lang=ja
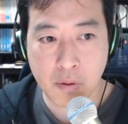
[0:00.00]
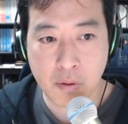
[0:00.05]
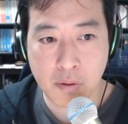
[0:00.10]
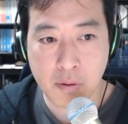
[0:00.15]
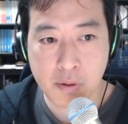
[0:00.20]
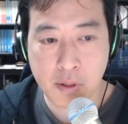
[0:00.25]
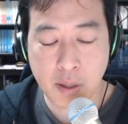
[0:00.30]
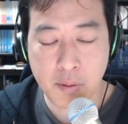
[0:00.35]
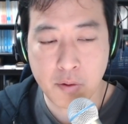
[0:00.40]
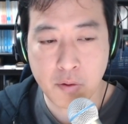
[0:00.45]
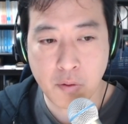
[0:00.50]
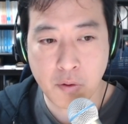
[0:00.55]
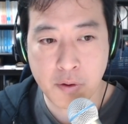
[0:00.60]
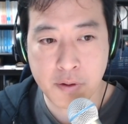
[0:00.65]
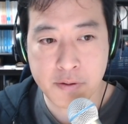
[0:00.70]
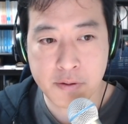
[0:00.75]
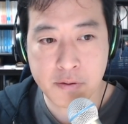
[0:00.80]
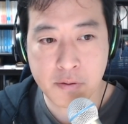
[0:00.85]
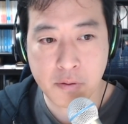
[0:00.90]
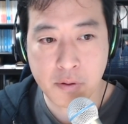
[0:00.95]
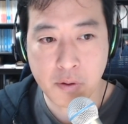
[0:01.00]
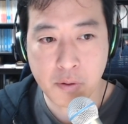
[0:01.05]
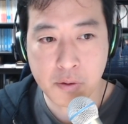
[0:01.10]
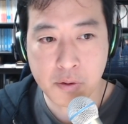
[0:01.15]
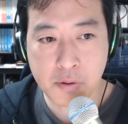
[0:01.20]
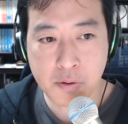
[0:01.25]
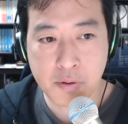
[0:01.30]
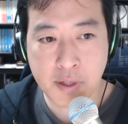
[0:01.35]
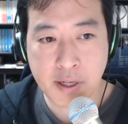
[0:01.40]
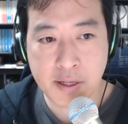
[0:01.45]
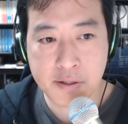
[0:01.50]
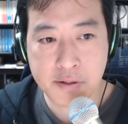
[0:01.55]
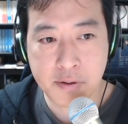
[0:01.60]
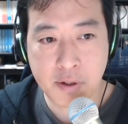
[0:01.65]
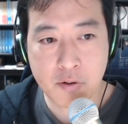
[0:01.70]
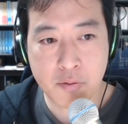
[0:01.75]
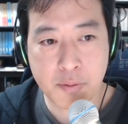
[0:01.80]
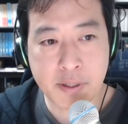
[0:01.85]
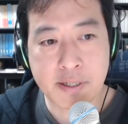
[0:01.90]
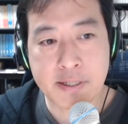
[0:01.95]
多分こいつそれほどの
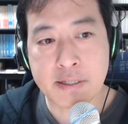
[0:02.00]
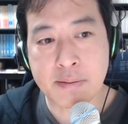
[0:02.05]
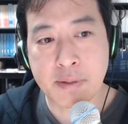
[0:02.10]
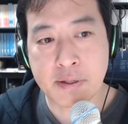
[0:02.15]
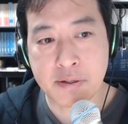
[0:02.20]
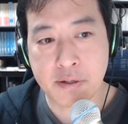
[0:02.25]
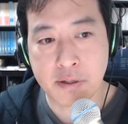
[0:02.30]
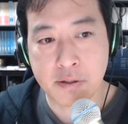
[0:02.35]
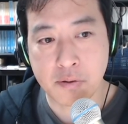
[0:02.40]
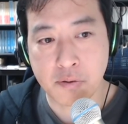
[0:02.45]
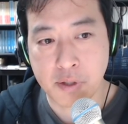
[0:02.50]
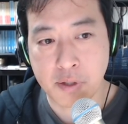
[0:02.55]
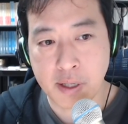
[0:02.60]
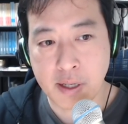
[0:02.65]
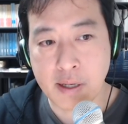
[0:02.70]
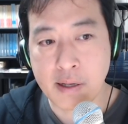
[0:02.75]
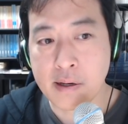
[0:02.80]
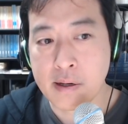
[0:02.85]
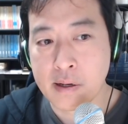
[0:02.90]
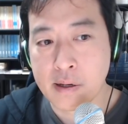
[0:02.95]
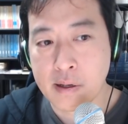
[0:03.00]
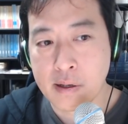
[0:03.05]
熱は生み出しませんので、